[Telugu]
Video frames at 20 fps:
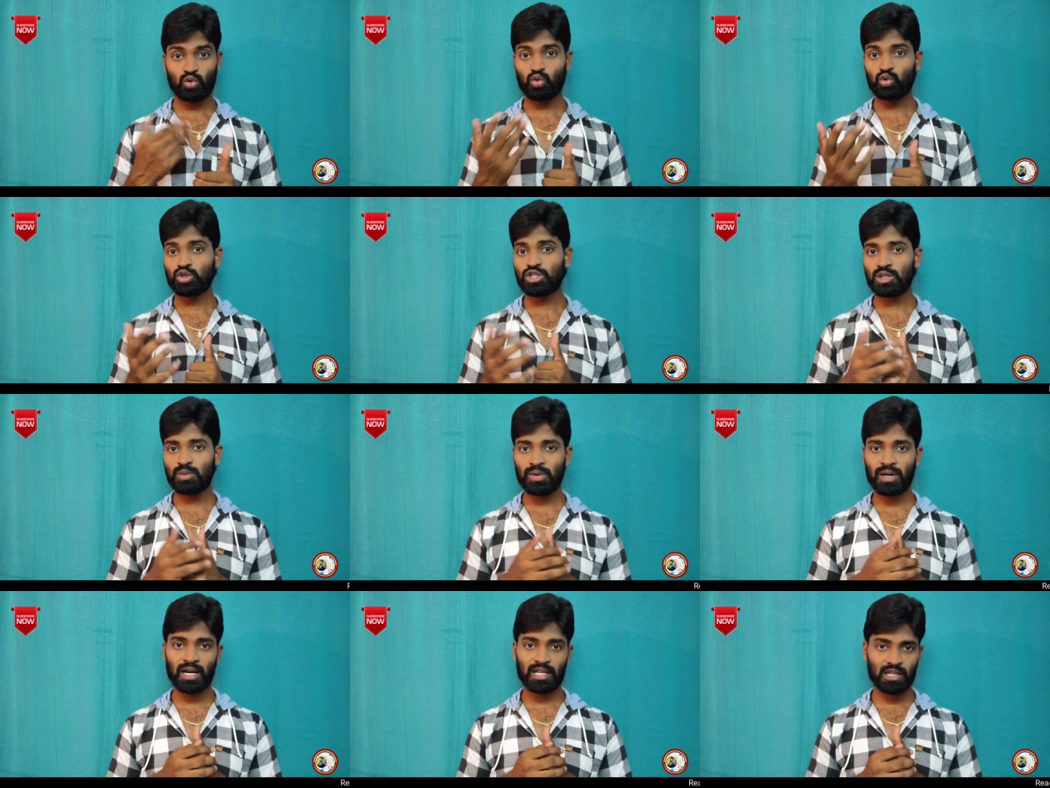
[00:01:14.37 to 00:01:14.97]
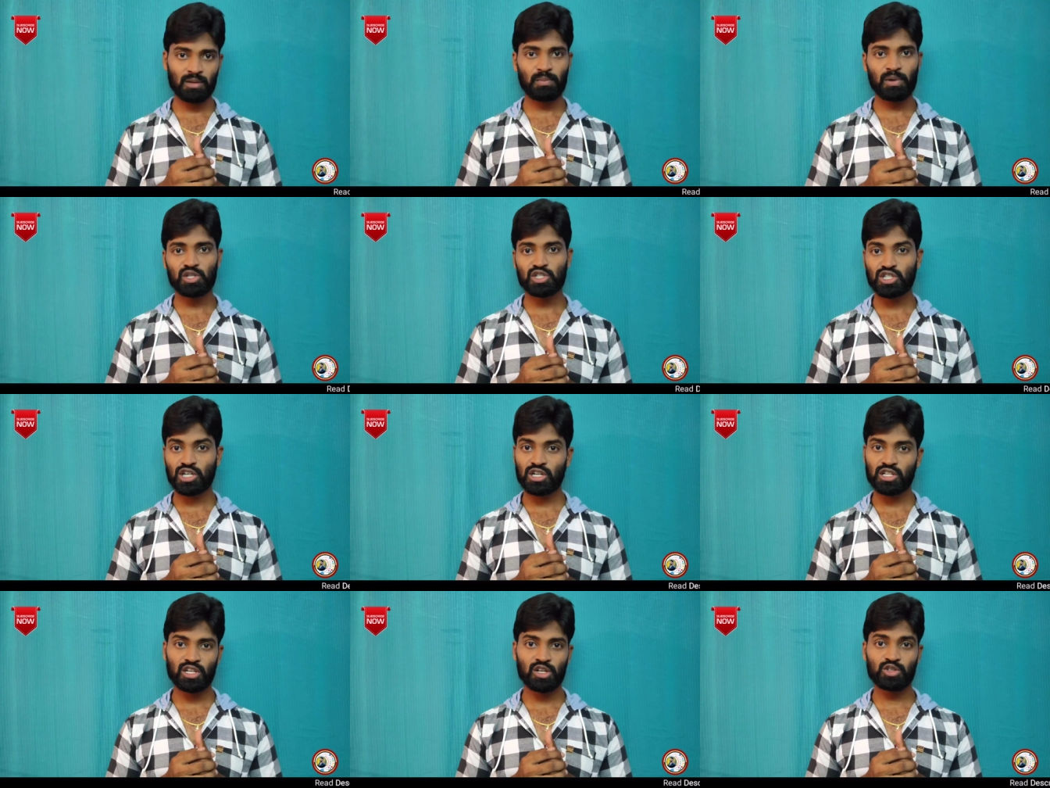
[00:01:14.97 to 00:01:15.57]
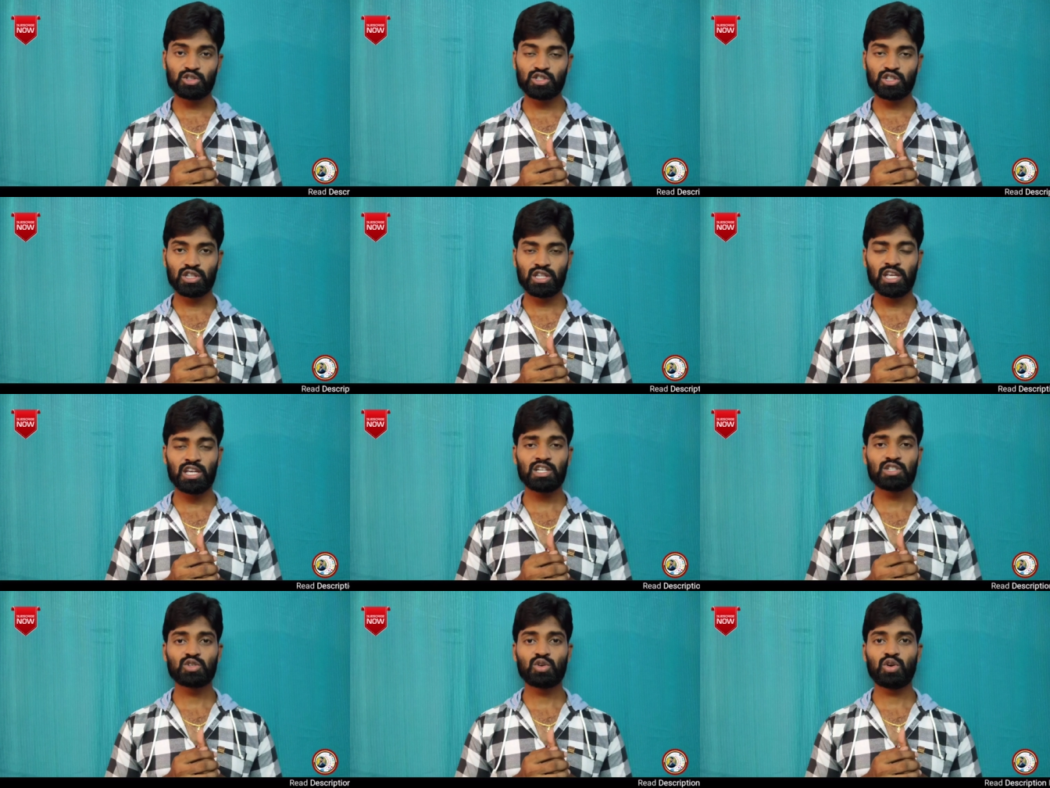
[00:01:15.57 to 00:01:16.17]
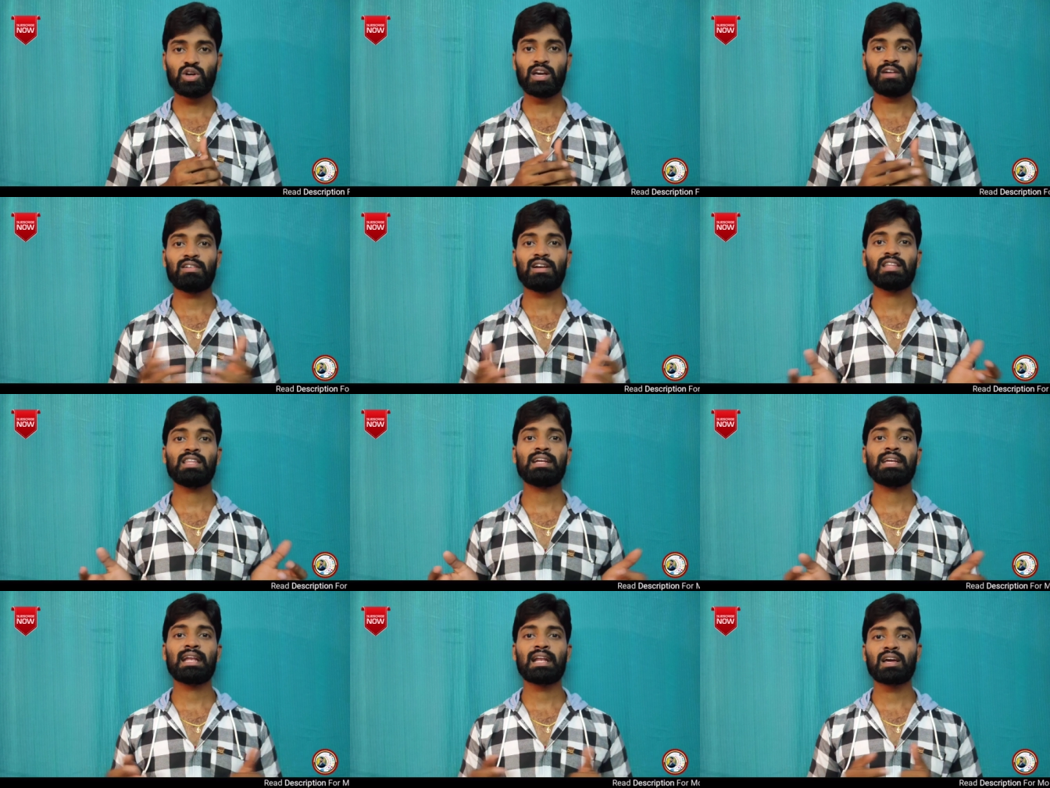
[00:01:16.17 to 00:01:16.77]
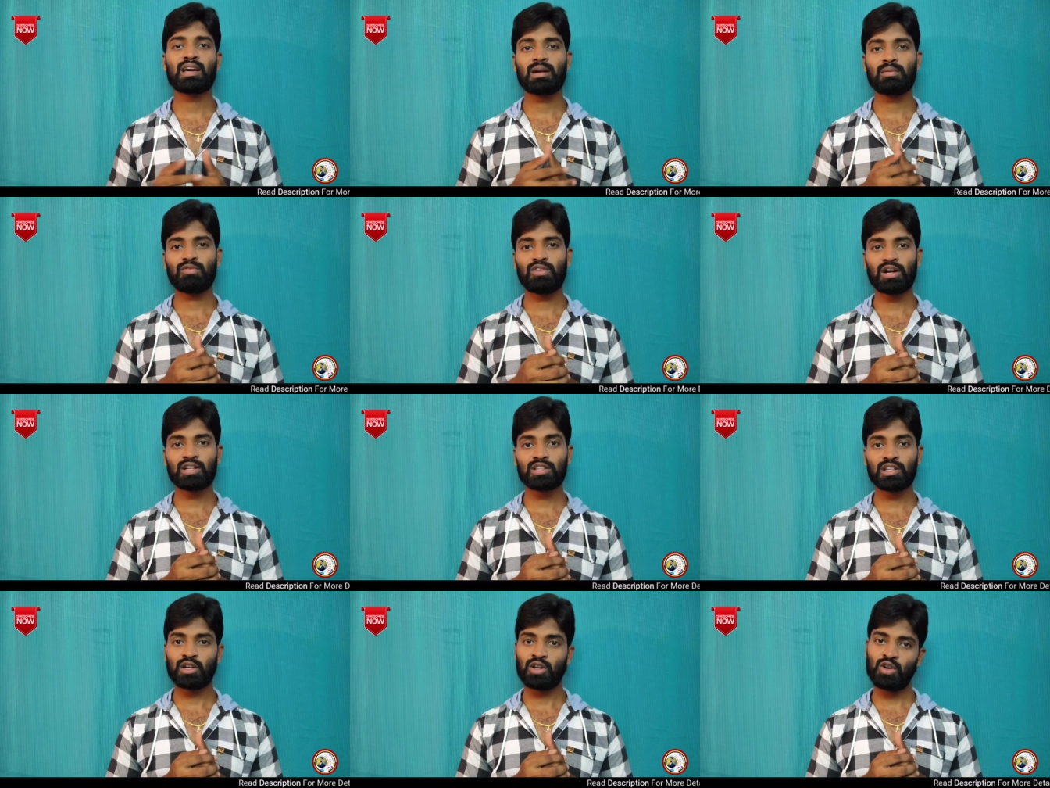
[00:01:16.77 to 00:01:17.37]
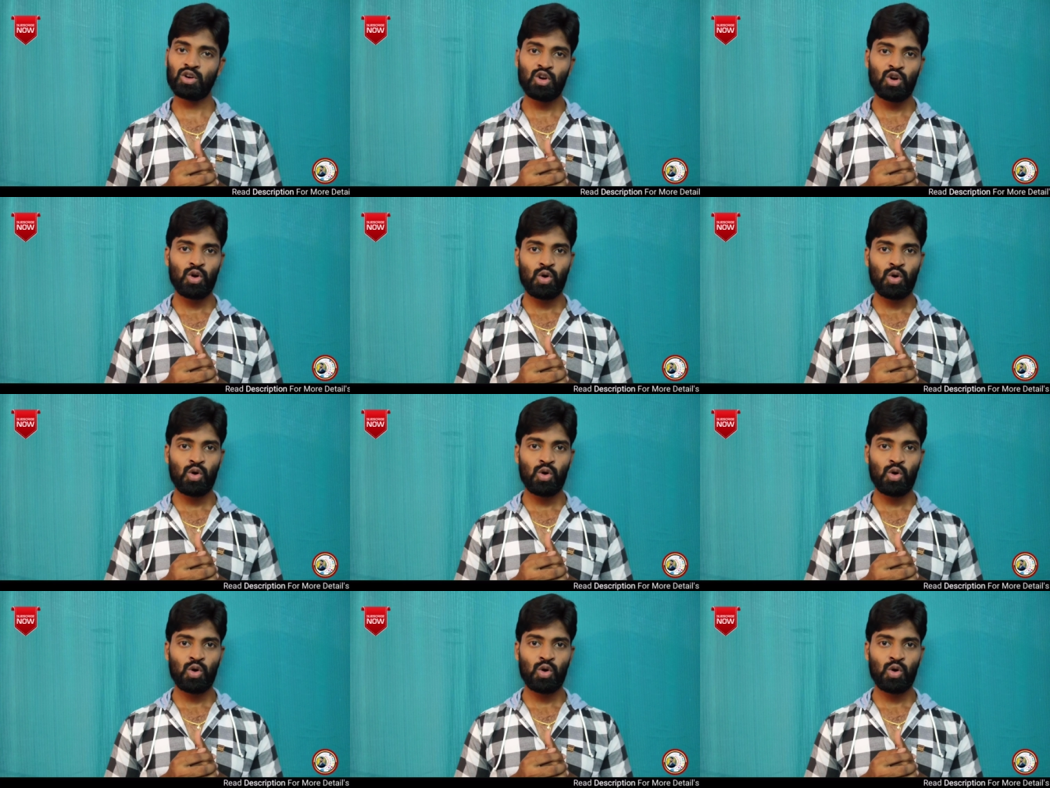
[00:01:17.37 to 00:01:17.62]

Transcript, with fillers: టూ జీబీకి అయితే పెంచినట్టు తెలుస్తుంది సో ఎవరైతే టెలిగ్రామ్ వాడుతున్నారో